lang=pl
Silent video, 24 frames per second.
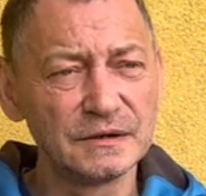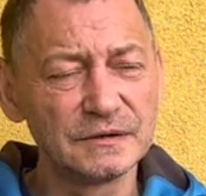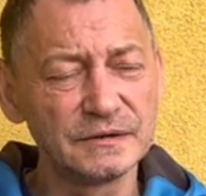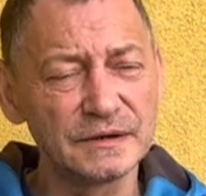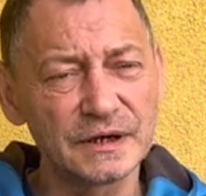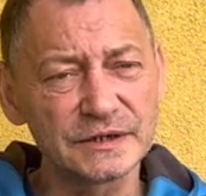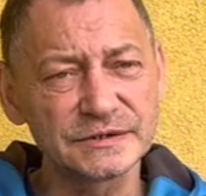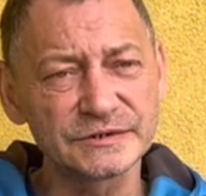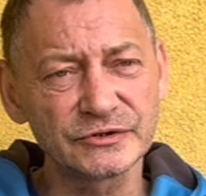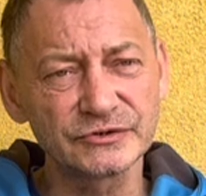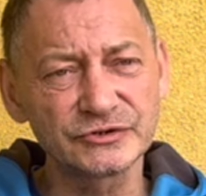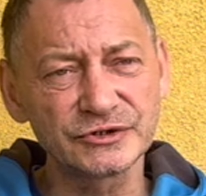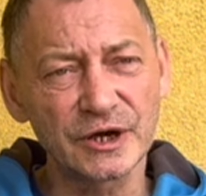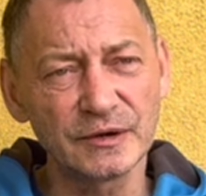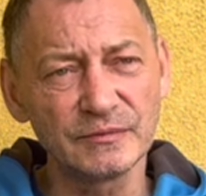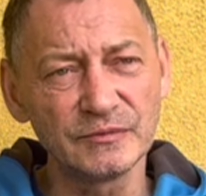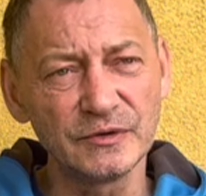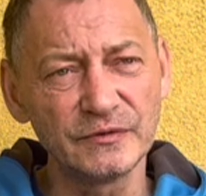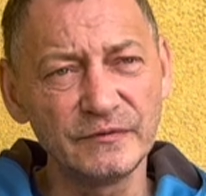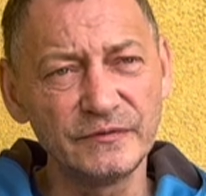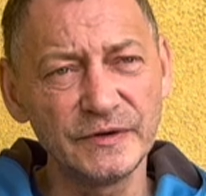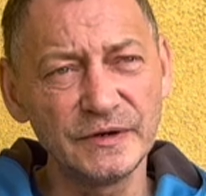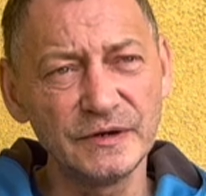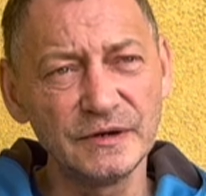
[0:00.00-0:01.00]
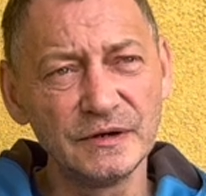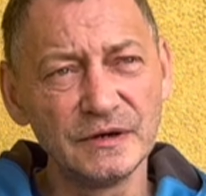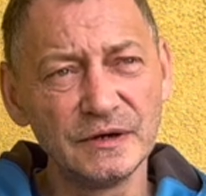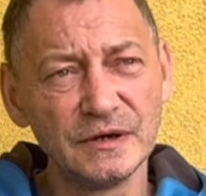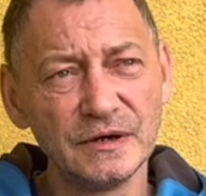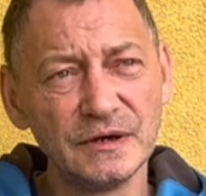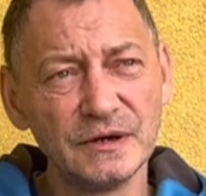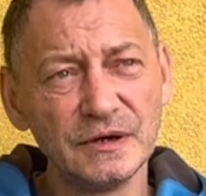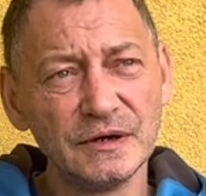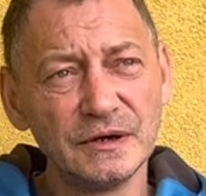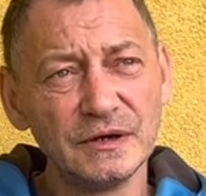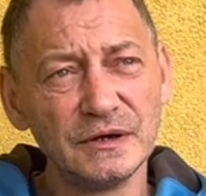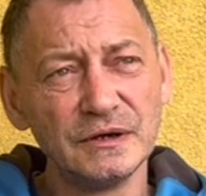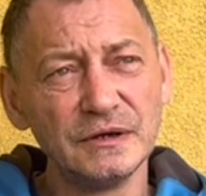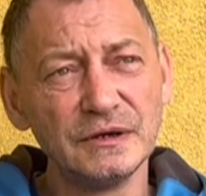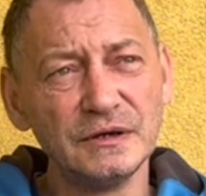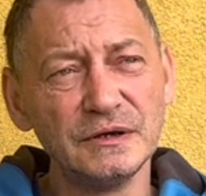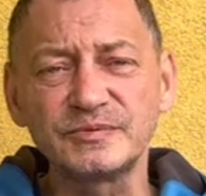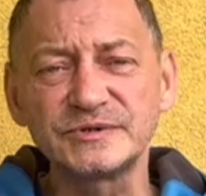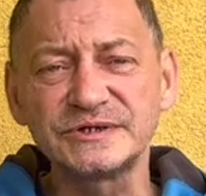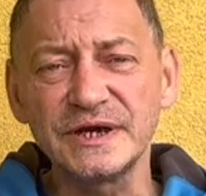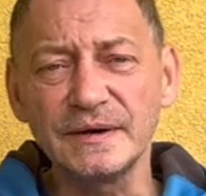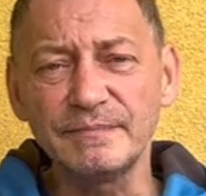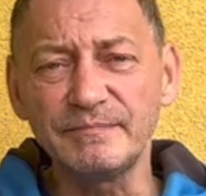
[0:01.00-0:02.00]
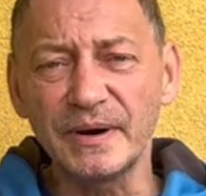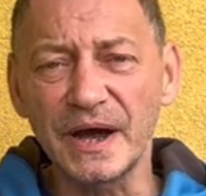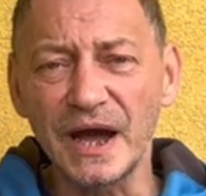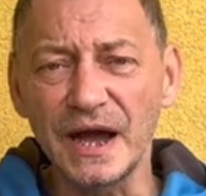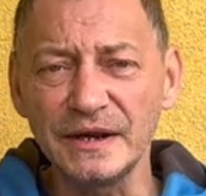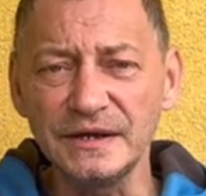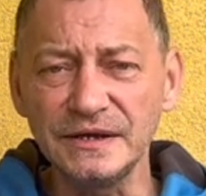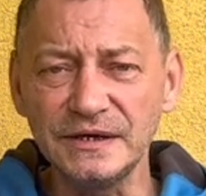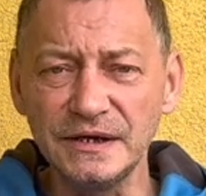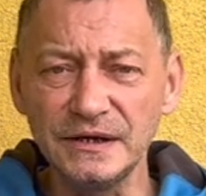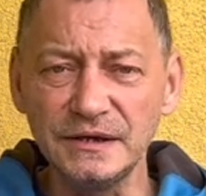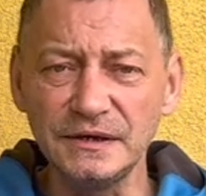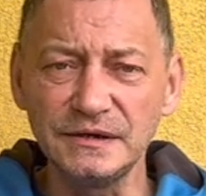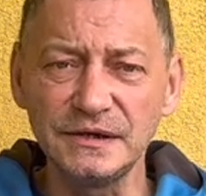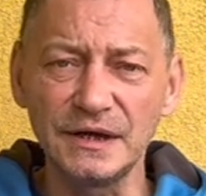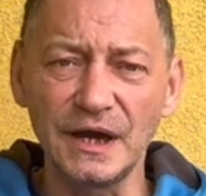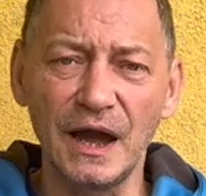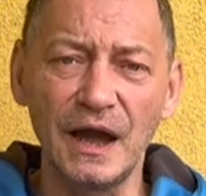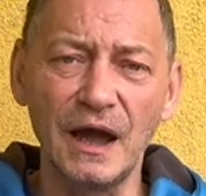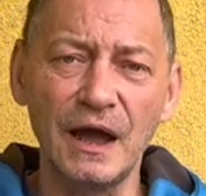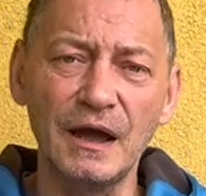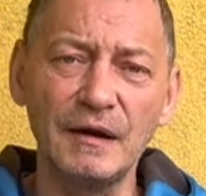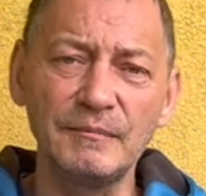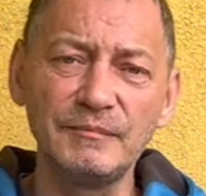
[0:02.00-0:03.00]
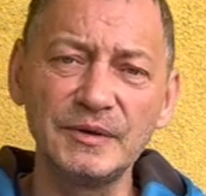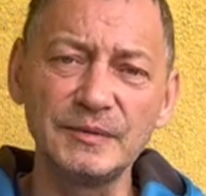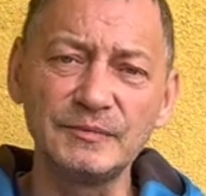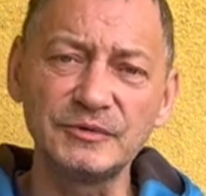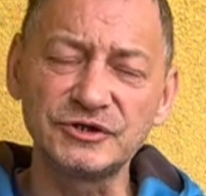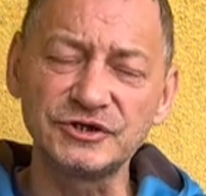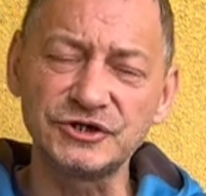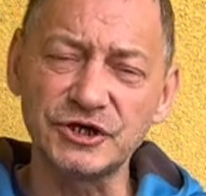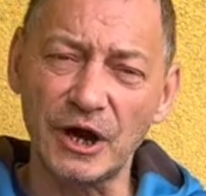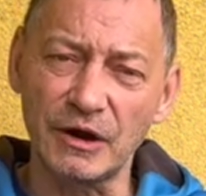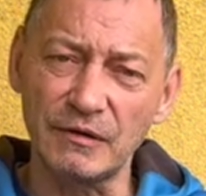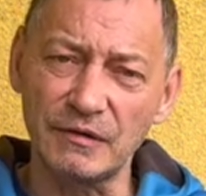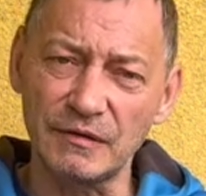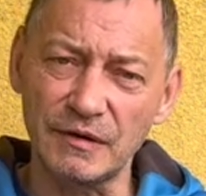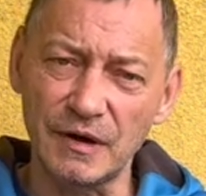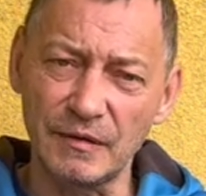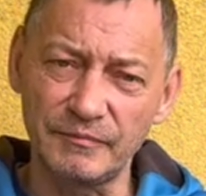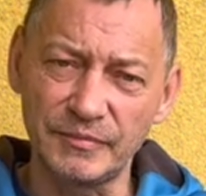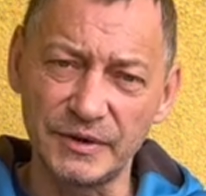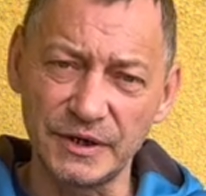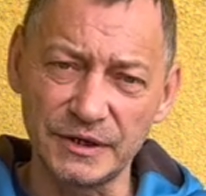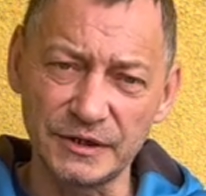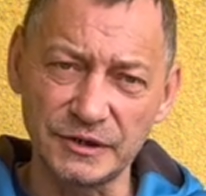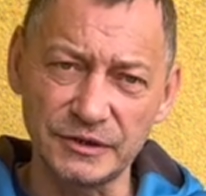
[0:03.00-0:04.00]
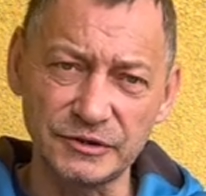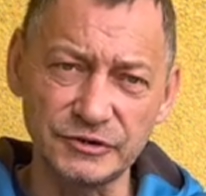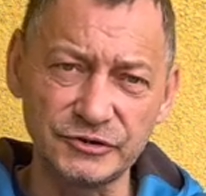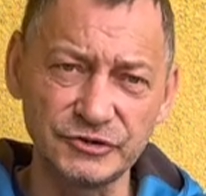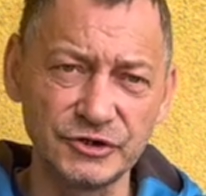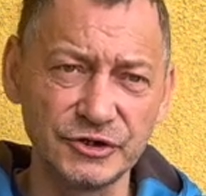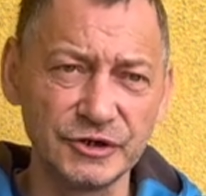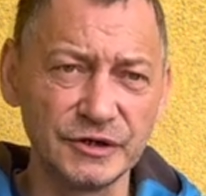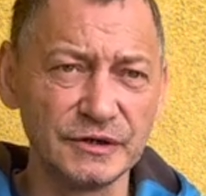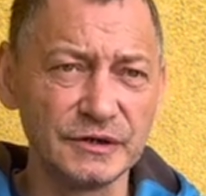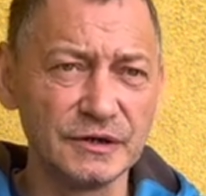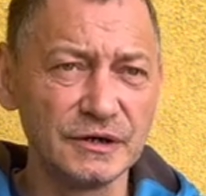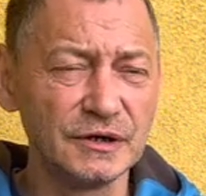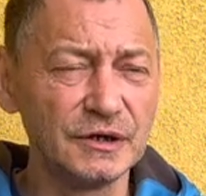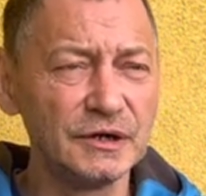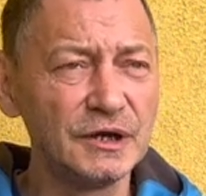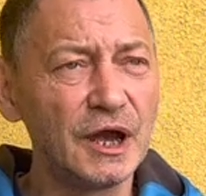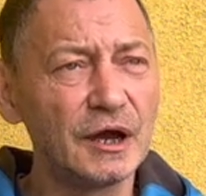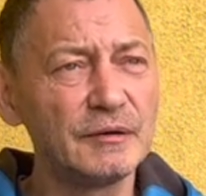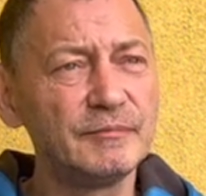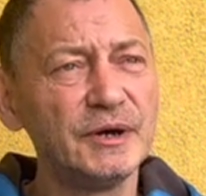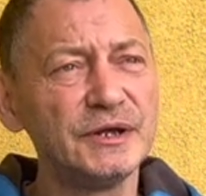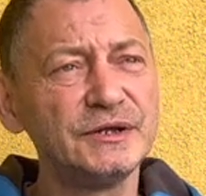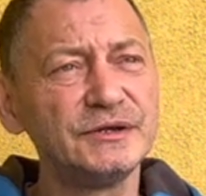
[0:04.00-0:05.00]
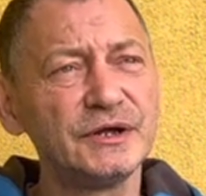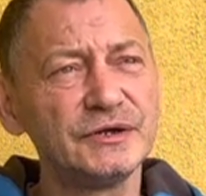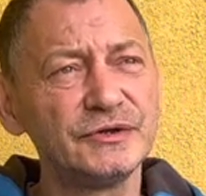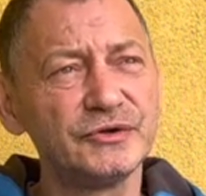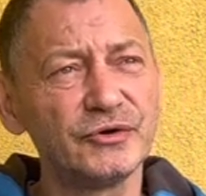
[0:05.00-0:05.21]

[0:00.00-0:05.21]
No Zosia mówi, chce pani, ja bym chciała być, jak będę